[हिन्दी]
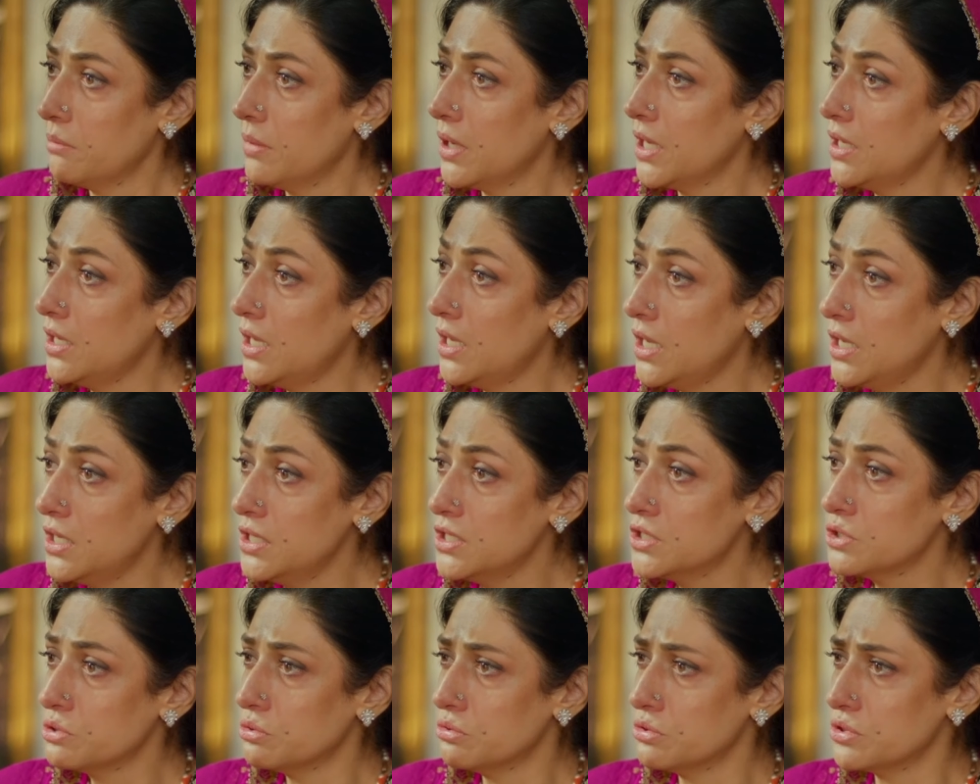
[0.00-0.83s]
और मैं
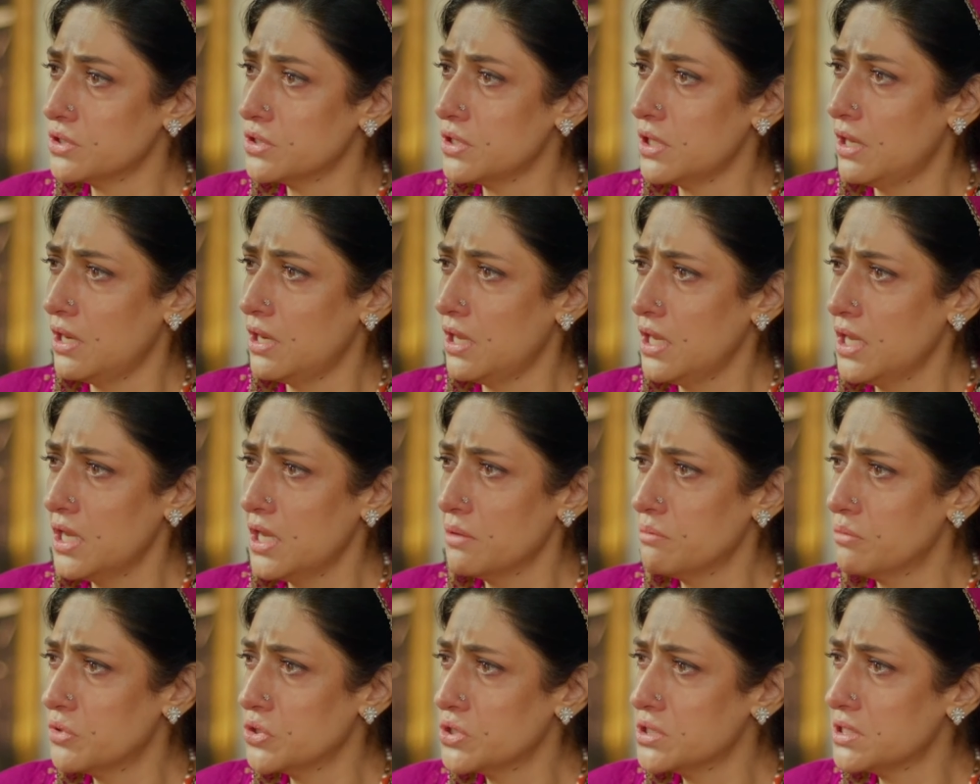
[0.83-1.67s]
यही सोचती रही
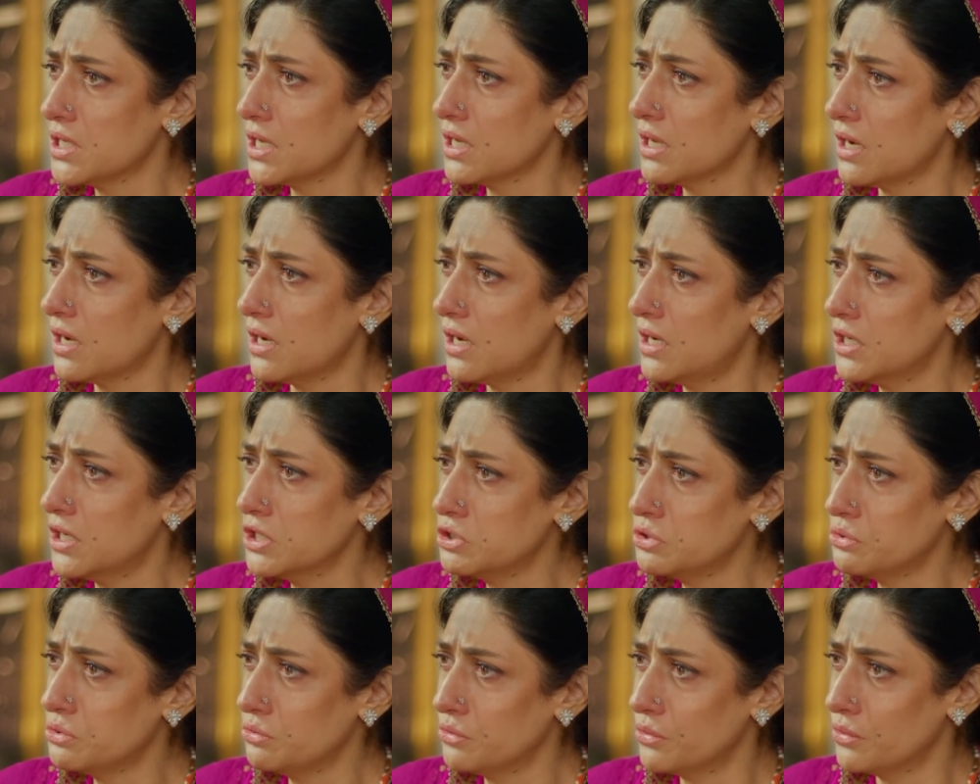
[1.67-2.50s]
कि मुझसे
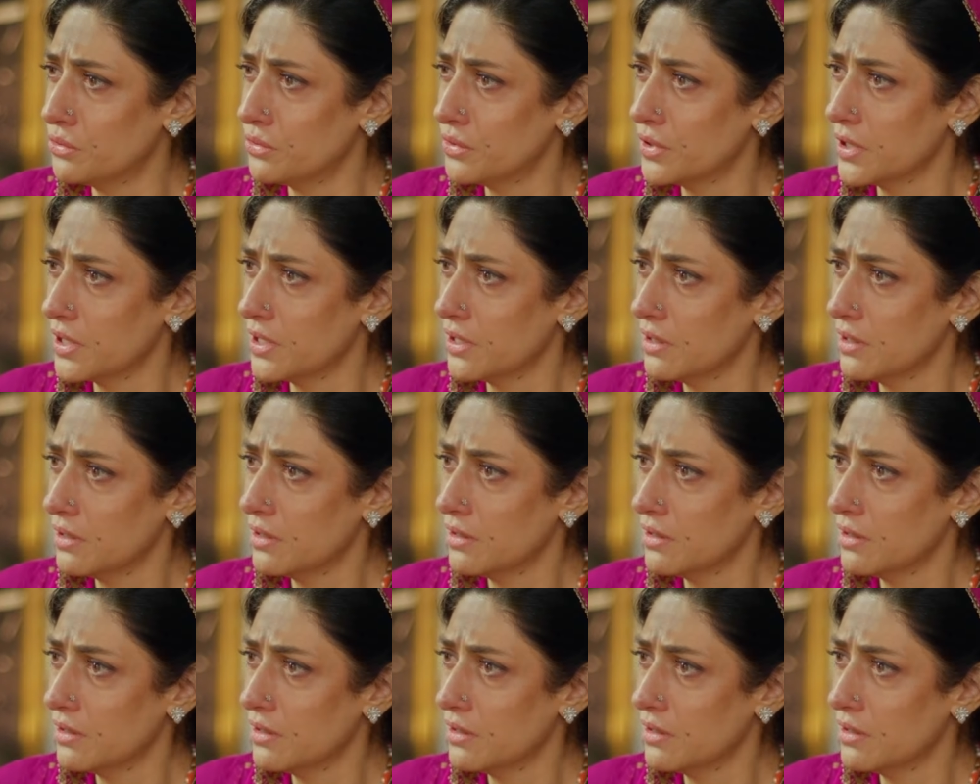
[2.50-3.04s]
कहाँ चूक होगी